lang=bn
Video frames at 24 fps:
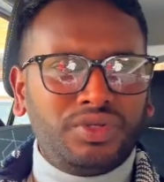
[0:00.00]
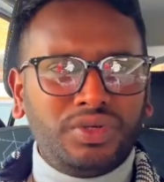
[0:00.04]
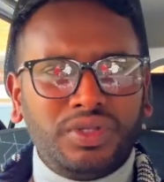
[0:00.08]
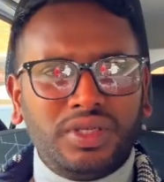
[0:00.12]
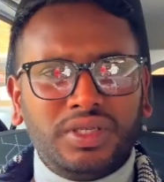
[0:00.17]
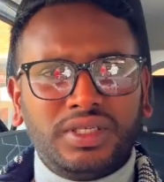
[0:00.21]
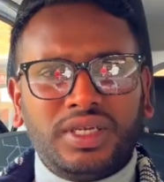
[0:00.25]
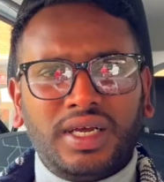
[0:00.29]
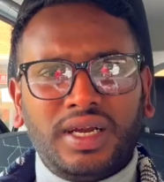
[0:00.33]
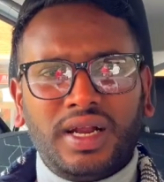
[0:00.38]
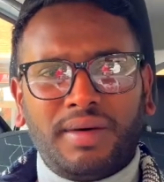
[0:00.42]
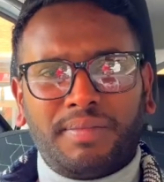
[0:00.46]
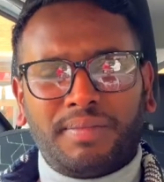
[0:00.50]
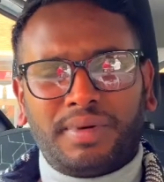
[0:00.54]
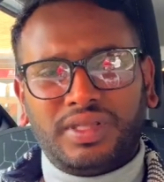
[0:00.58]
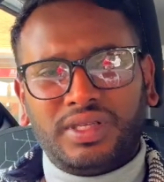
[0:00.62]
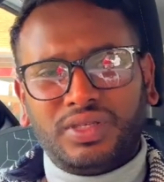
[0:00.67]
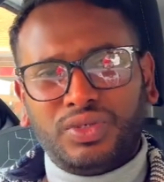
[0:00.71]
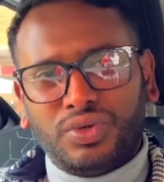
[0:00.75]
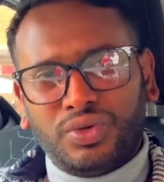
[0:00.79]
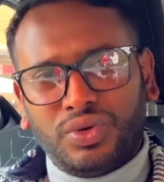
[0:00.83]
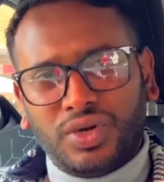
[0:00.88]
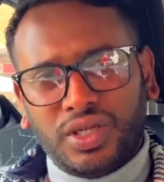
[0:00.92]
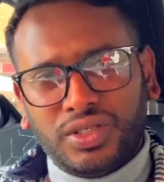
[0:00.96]
হতে চান আপনাদের
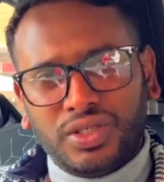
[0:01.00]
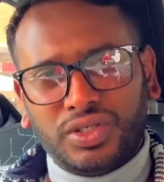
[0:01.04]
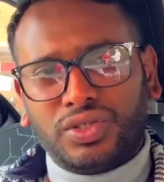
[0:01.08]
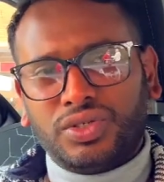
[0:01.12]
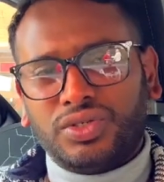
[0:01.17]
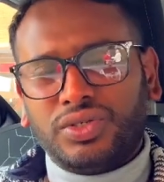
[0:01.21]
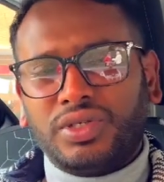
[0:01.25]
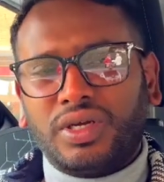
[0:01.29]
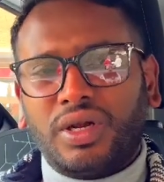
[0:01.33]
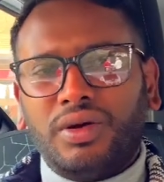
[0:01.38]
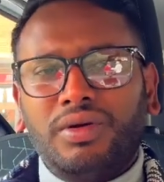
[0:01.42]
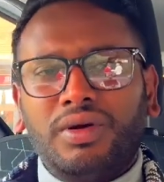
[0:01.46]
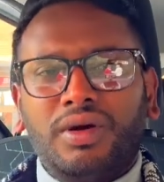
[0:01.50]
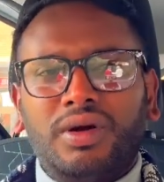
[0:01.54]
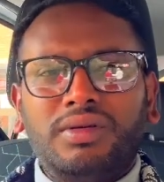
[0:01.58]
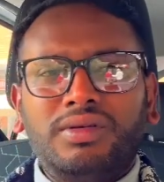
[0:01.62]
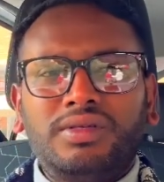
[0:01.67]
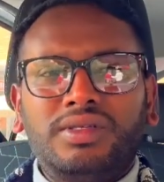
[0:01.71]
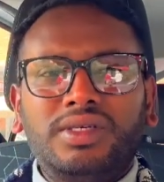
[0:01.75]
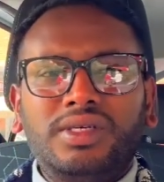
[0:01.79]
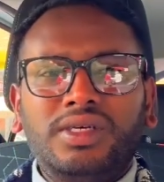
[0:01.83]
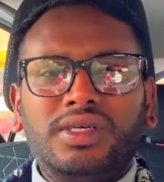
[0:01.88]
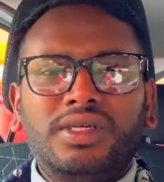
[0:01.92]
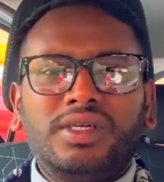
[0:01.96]
জন্য রেজিস্ট্রেশন চালু করা
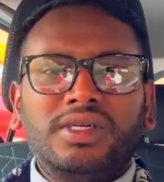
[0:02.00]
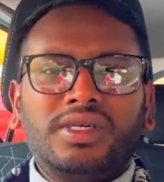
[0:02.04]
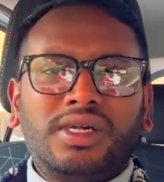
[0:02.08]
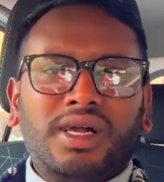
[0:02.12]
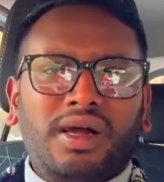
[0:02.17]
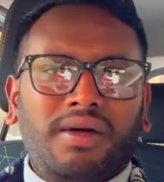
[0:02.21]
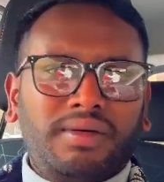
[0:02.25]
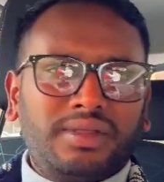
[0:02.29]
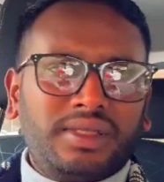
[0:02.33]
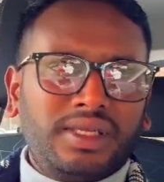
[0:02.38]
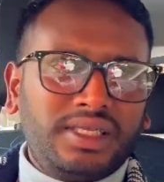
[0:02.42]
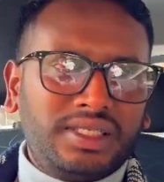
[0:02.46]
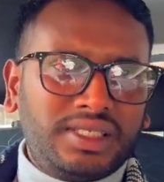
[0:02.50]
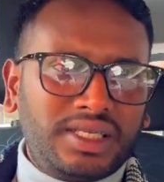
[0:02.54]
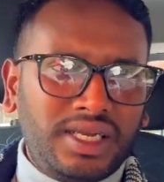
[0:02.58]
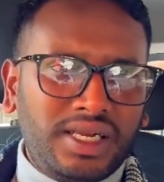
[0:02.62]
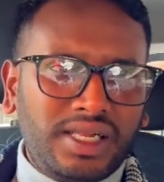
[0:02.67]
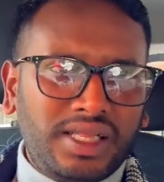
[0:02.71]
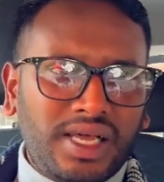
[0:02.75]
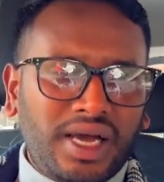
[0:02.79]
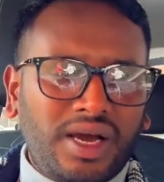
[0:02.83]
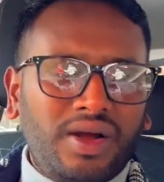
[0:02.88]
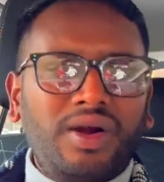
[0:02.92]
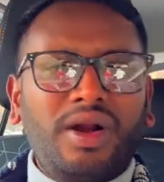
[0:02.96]
হয়েছে আমাদের স্ক্রিনে
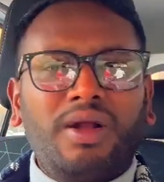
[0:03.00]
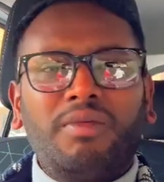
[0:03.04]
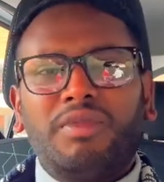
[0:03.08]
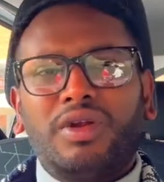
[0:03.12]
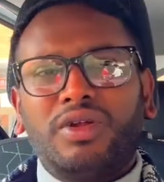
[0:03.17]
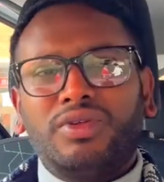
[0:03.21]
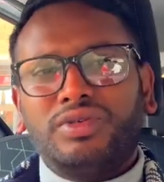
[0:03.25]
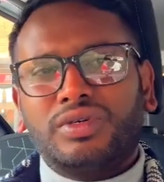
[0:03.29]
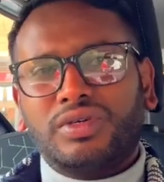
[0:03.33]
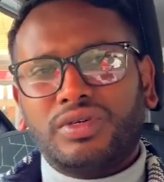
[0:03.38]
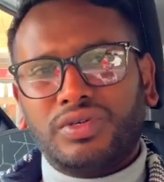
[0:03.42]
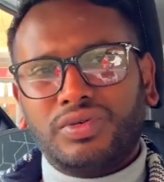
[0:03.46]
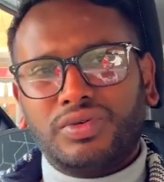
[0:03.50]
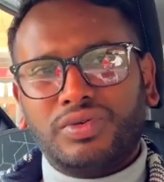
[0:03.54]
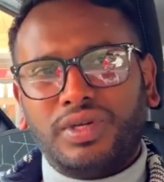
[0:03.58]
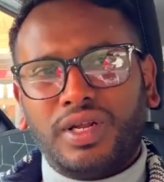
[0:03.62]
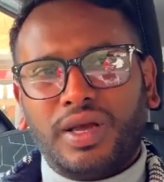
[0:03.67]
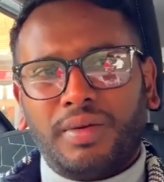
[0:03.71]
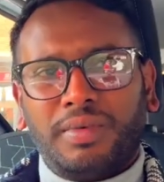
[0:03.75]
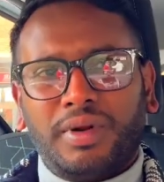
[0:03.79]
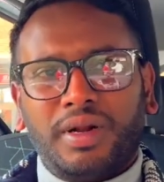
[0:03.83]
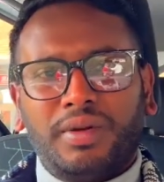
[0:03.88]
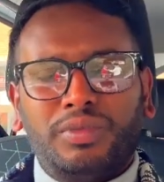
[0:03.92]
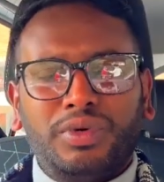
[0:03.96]
দেখানো নাম্বারে যোগাযোগ করে
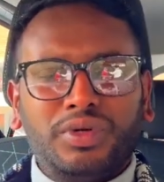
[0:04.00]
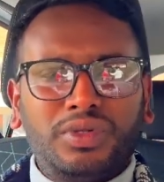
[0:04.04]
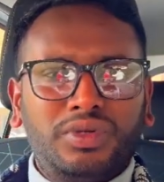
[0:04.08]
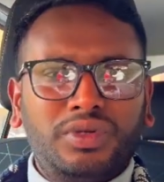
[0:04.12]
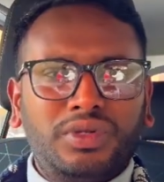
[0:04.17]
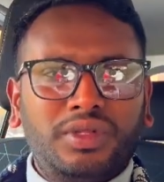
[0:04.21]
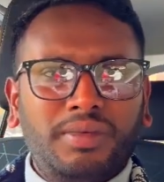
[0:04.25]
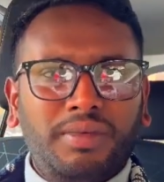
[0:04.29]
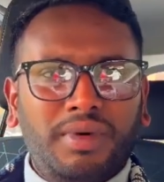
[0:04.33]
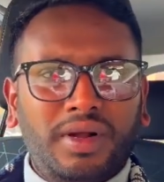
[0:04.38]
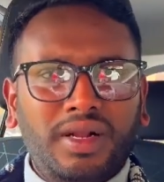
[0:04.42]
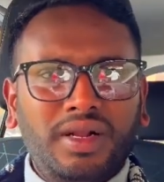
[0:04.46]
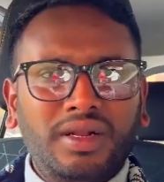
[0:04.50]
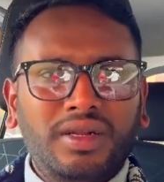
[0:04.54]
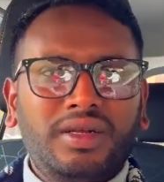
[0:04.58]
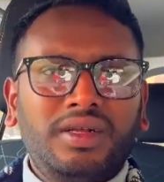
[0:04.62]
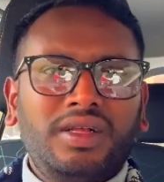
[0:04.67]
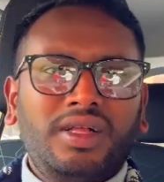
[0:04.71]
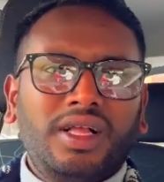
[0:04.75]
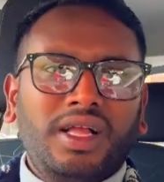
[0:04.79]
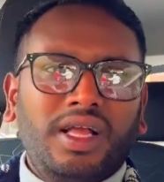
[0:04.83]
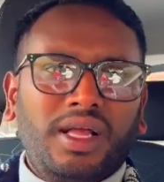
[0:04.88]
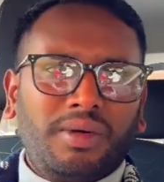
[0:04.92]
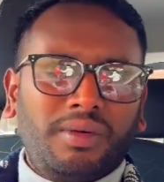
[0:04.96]
আপনারা ভর্তি হতে পারেন
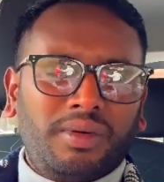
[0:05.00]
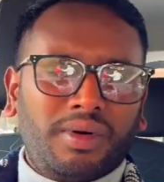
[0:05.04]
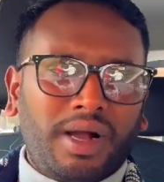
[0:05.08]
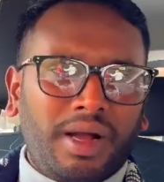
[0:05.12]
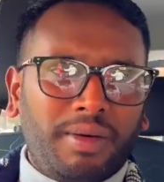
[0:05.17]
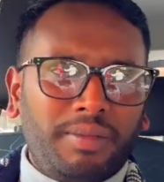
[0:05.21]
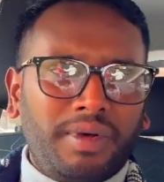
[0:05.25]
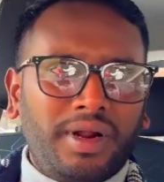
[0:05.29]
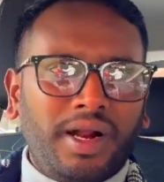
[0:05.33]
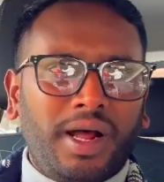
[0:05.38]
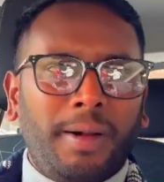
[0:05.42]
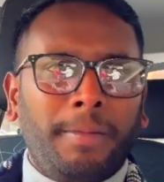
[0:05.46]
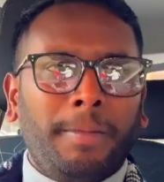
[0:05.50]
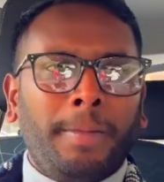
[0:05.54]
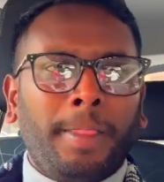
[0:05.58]
এবং আপনারা